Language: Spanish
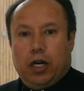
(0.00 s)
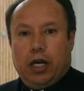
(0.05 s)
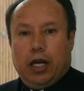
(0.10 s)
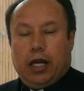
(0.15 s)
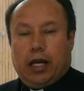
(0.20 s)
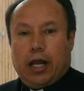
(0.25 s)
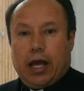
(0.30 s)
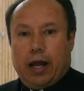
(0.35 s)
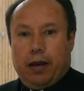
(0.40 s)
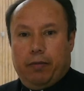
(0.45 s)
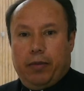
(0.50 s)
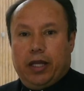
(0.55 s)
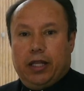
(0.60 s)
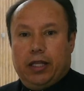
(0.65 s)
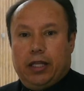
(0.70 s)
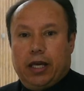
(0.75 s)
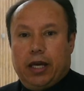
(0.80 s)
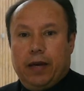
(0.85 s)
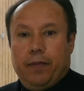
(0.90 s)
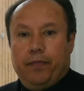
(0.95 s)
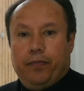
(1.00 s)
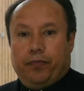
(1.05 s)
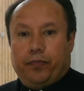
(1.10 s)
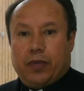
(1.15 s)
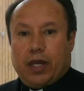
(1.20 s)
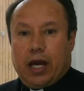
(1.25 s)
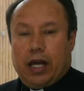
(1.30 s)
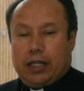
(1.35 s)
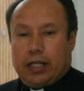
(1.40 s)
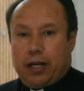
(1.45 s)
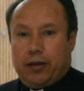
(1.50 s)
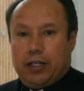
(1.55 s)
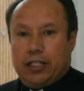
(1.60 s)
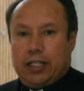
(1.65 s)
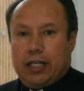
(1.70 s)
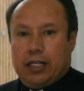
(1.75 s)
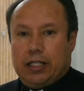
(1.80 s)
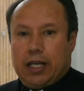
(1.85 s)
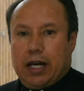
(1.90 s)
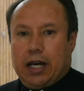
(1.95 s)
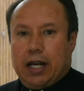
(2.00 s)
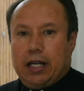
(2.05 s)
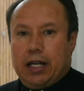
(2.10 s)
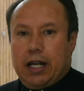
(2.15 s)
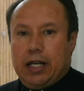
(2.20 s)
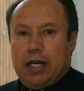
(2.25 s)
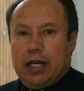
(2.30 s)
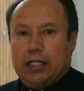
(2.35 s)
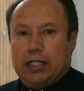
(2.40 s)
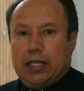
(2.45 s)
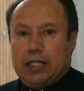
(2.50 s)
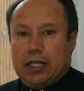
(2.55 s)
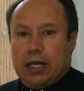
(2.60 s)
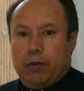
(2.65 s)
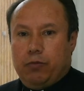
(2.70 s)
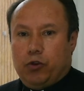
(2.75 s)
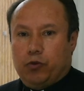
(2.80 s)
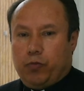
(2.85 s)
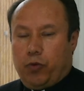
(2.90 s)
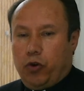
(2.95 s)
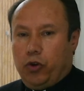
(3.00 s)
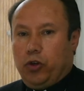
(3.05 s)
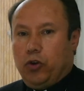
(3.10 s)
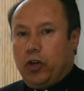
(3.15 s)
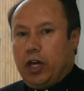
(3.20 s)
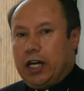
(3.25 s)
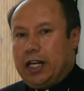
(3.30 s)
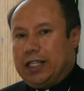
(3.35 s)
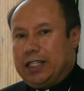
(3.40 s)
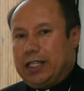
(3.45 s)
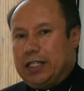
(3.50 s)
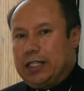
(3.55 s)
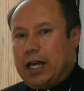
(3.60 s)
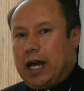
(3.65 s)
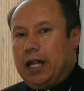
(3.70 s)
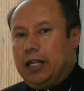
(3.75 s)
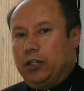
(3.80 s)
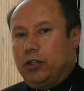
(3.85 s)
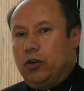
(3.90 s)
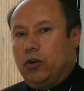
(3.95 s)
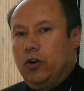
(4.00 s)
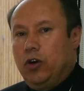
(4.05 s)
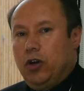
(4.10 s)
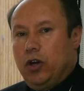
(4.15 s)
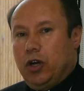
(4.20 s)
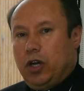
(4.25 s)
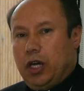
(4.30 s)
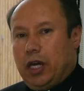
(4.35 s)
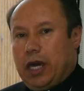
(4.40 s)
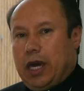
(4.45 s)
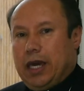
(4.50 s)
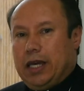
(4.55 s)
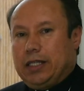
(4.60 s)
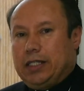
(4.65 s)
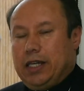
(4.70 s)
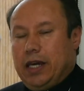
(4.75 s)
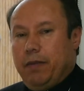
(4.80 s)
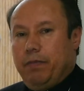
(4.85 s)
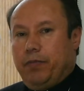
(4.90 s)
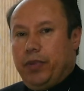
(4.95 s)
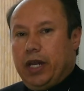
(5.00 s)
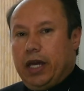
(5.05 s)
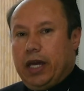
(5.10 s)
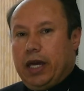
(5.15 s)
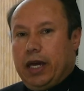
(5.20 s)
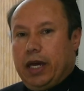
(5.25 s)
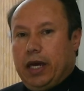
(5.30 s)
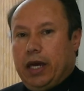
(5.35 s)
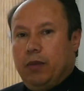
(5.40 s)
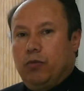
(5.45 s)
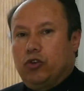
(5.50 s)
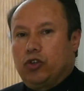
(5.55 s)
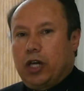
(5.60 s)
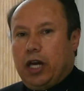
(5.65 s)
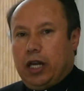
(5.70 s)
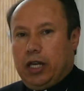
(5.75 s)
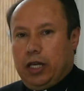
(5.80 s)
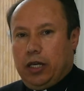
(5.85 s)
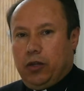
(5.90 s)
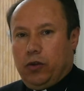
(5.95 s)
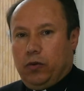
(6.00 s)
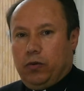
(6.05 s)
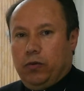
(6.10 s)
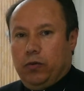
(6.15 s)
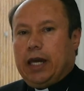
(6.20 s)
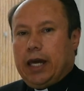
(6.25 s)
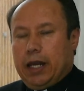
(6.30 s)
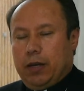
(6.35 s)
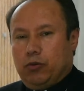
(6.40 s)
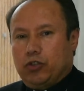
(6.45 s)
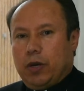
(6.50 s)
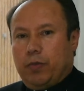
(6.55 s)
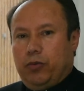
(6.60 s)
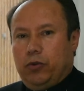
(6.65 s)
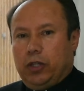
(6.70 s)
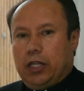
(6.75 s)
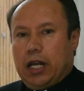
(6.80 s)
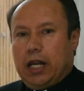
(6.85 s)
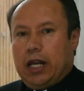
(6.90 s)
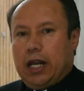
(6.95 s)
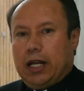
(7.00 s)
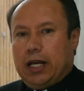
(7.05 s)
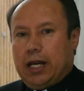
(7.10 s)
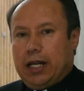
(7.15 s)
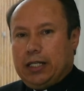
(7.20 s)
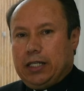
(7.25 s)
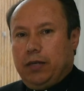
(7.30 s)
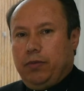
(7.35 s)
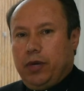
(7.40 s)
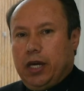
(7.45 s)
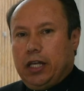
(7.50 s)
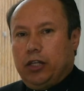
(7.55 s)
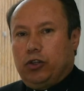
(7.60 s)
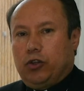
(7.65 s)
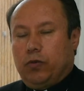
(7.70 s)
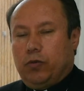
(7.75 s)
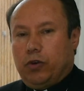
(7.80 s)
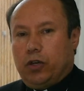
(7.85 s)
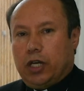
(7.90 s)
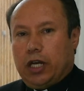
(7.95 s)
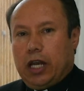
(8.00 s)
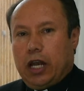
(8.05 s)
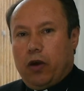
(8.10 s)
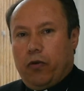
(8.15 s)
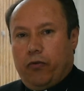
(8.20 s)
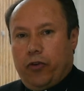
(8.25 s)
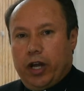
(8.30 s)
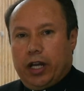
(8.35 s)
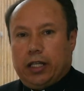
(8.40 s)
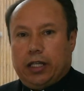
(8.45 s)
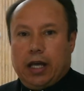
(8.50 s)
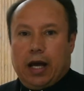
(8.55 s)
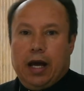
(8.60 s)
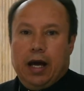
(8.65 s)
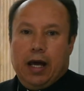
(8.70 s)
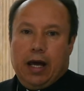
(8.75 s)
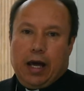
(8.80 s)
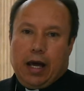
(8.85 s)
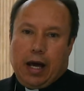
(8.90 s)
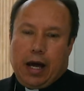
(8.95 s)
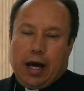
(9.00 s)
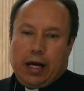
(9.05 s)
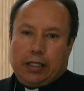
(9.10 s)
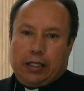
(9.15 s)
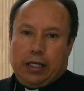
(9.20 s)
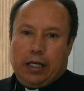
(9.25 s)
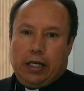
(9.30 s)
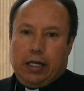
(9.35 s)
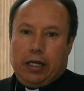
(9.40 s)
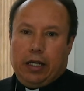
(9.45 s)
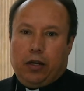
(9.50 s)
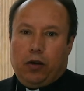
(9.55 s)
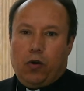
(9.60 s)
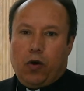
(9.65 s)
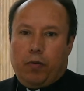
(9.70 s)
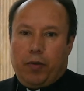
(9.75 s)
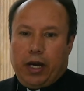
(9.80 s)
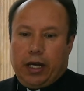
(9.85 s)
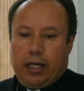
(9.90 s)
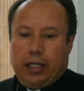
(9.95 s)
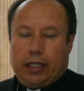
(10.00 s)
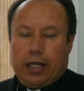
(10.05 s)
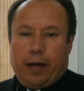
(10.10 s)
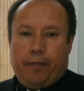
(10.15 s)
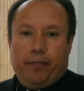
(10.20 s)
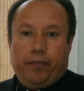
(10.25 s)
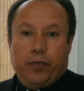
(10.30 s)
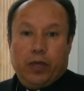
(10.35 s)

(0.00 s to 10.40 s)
y realmente a través de esta gran alianza es que hemos podido dar ese salto que siempre hemos querido. Queremos apuntarle al crecimiento porque la oferta así lo amerita.